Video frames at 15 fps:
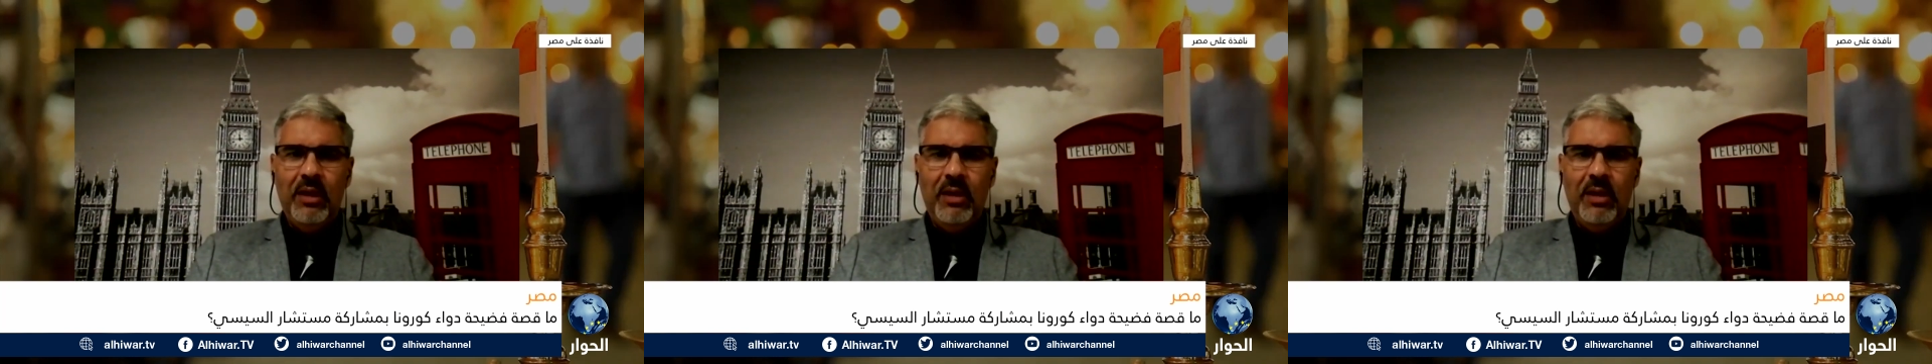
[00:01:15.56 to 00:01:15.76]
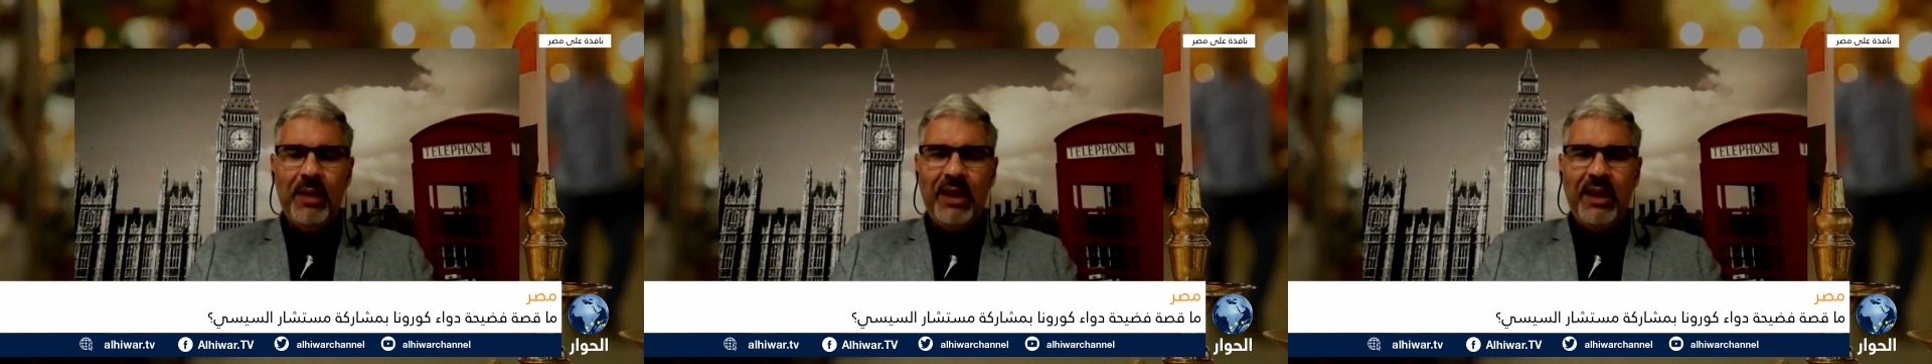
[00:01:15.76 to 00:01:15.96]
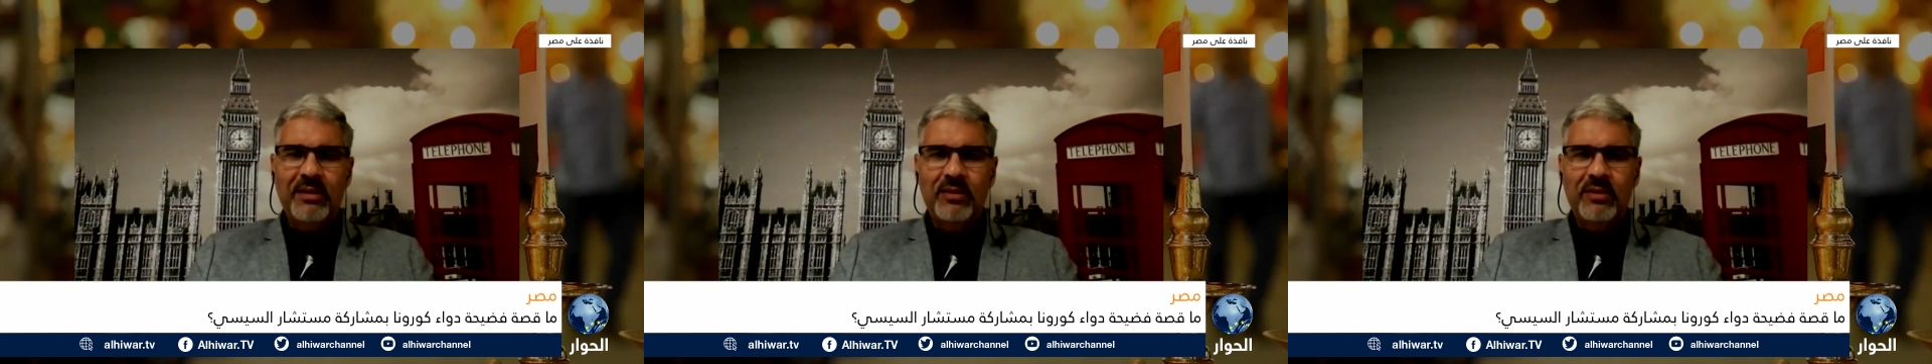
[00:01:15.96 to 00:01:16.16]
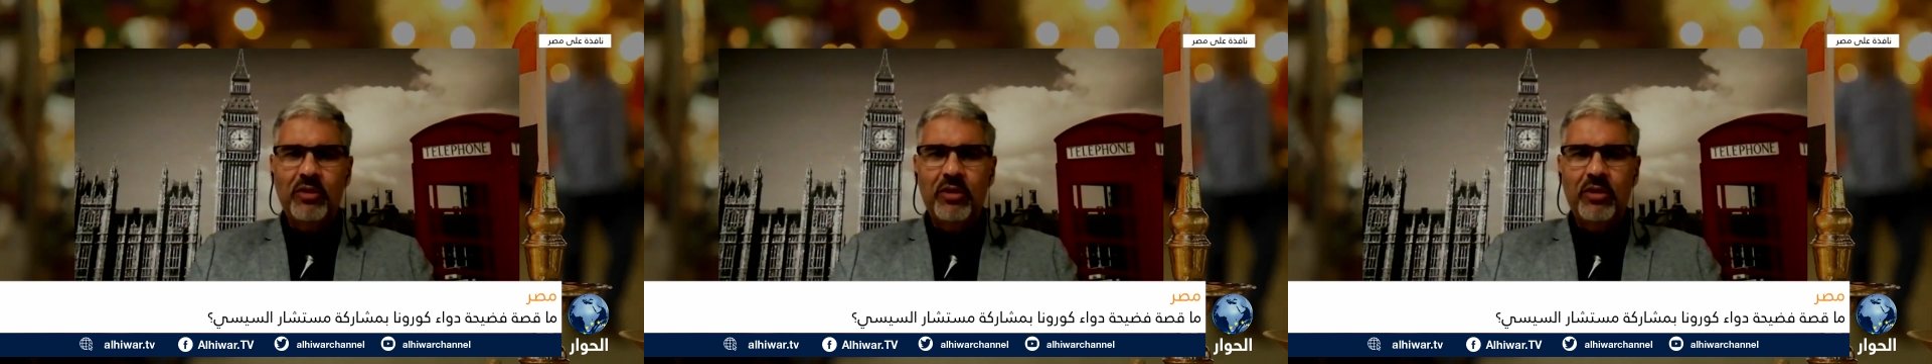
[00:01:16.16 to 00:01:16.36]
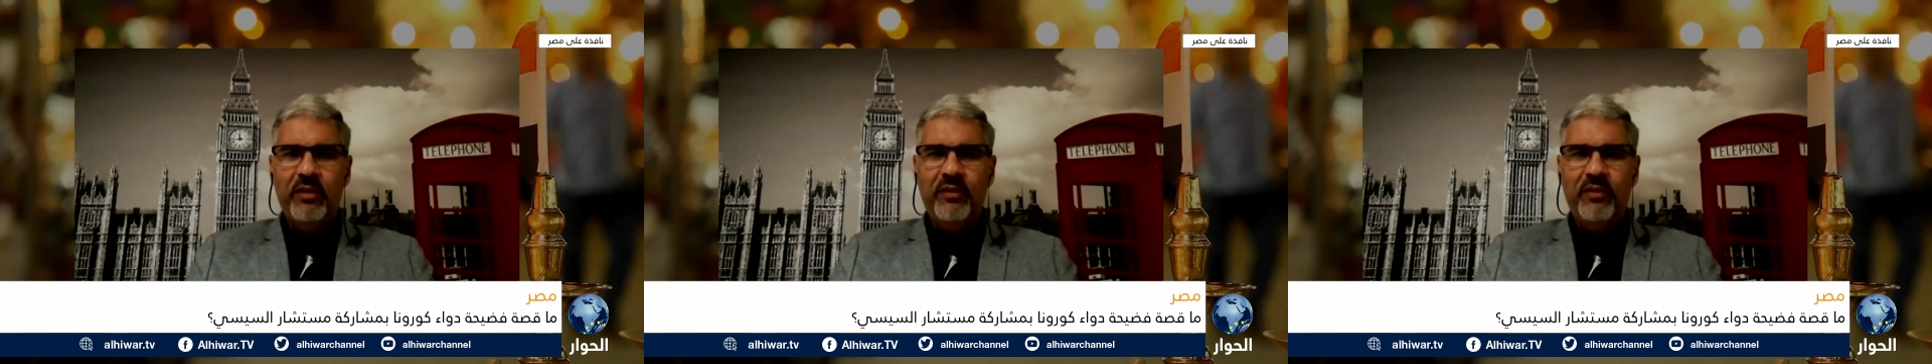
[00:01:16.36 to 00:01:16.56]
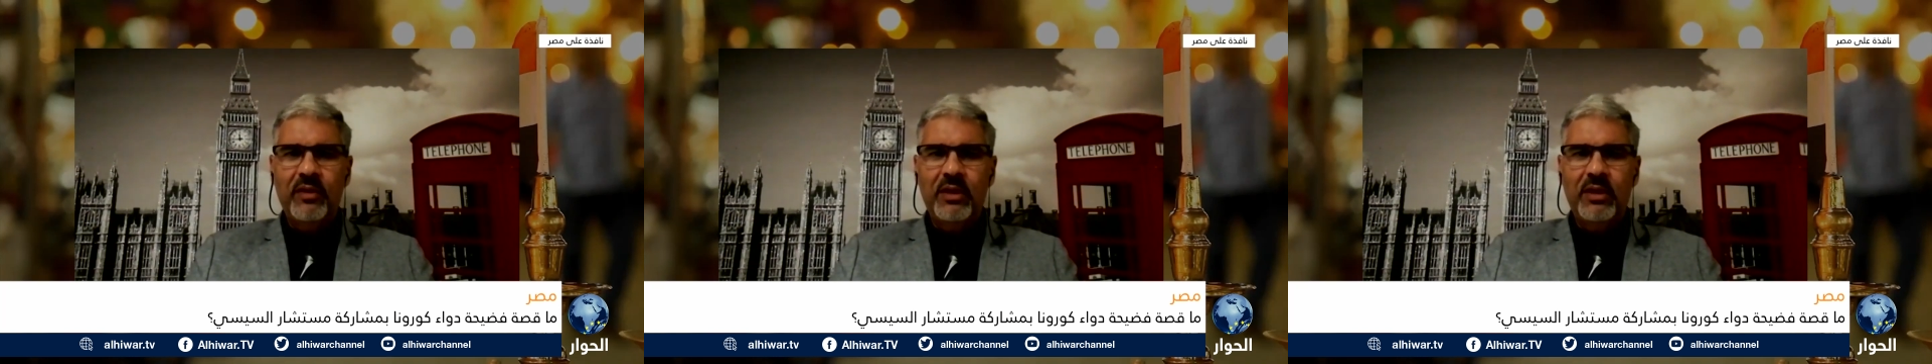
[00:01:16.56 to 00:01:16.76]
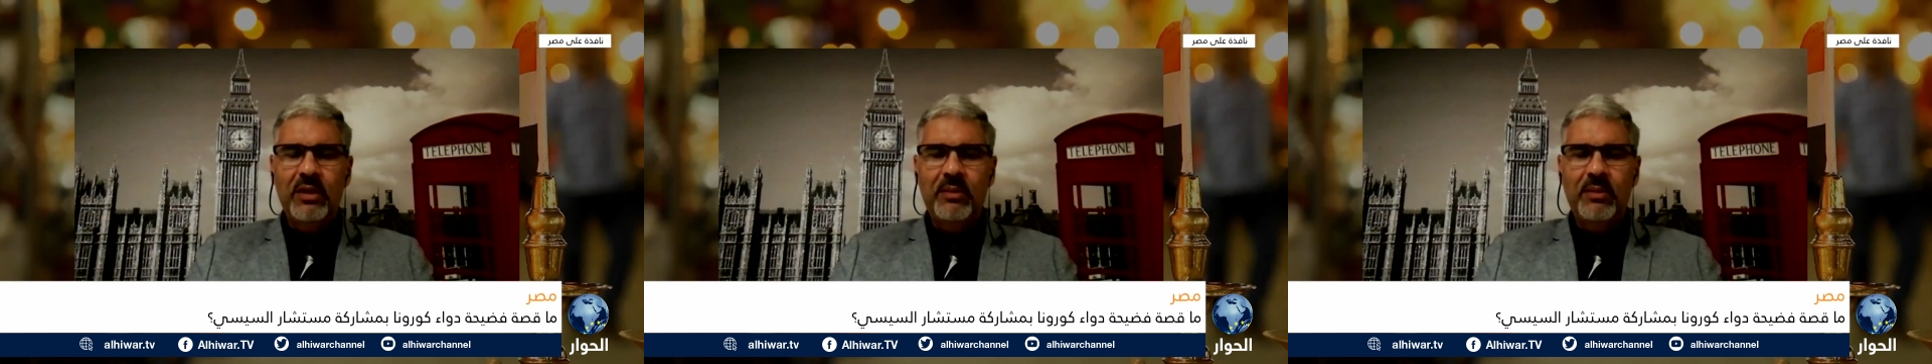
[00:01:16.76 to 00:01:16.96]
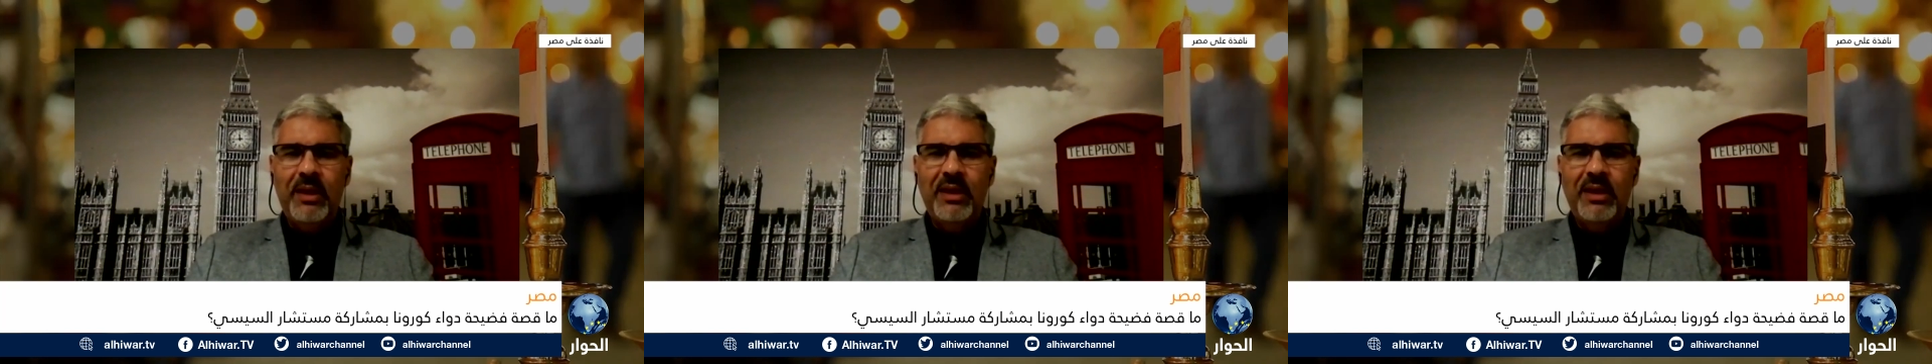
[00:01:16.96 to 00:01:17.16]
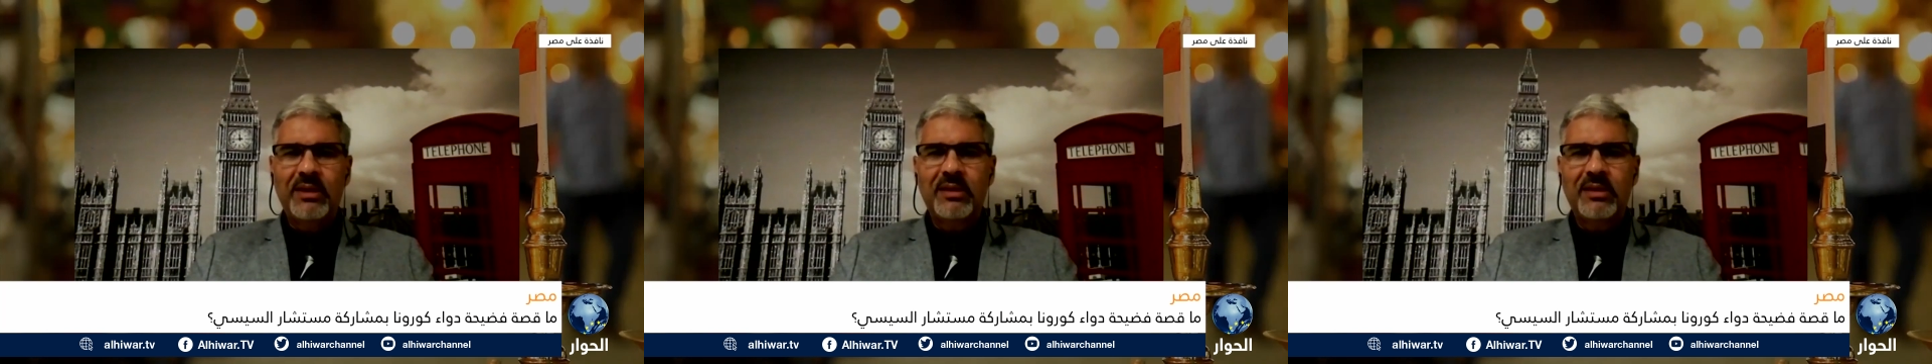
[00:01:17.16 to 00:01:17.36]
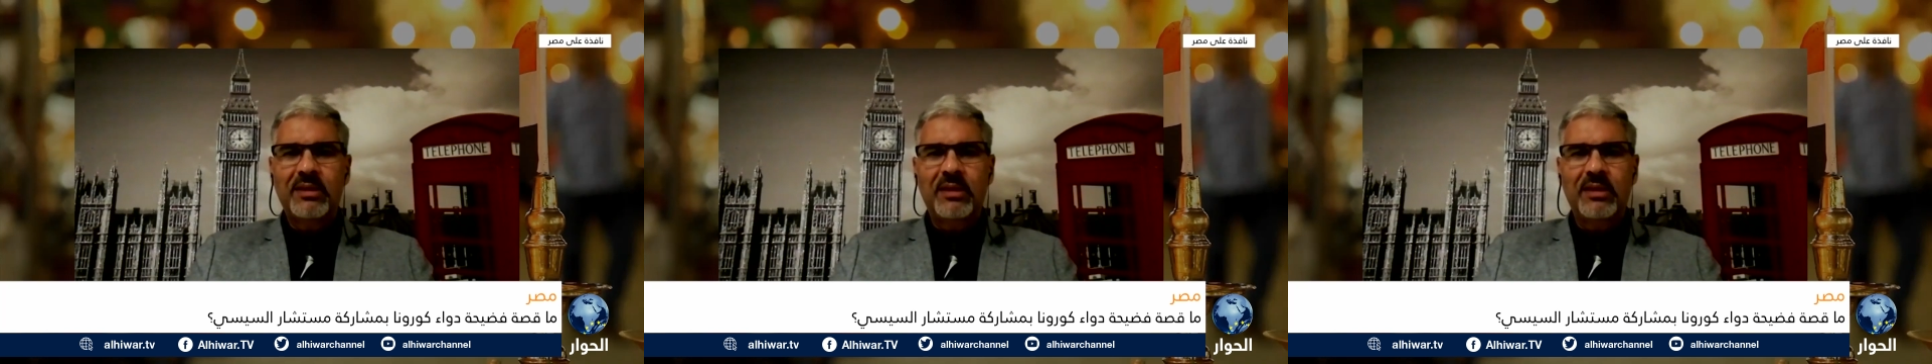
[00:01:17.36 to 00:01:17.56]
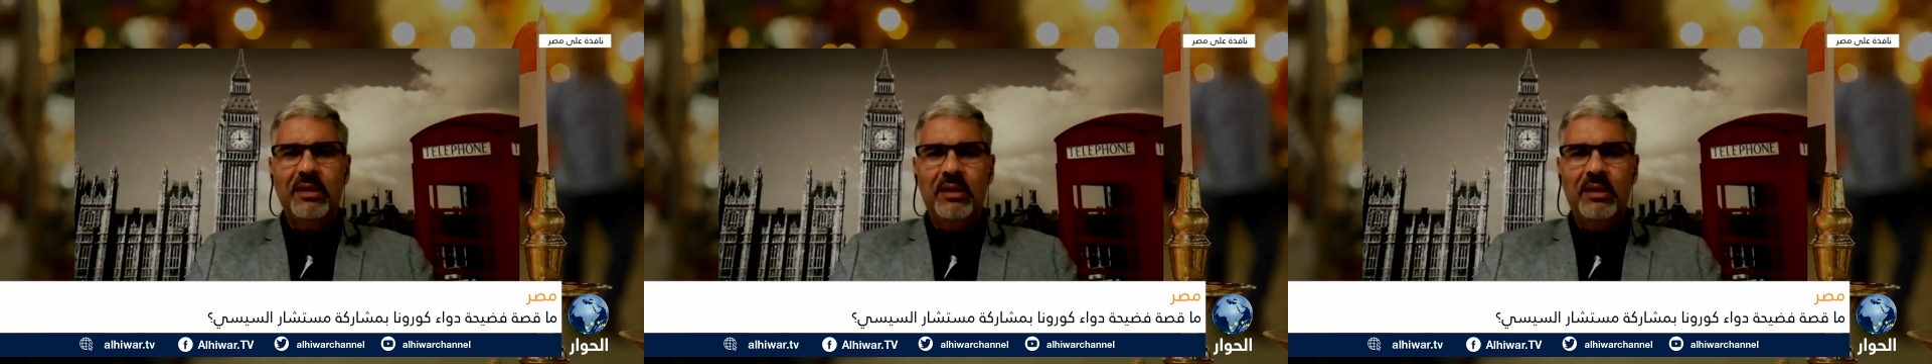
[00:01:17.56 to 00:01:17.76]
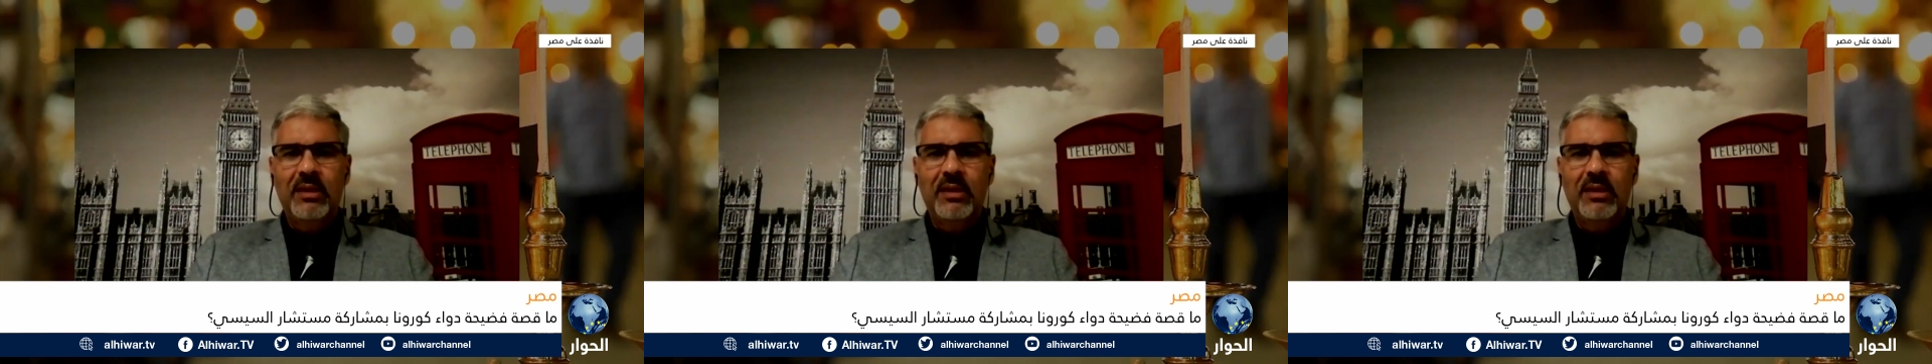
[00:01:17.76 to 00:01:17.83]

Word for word: البحث نشر في مارس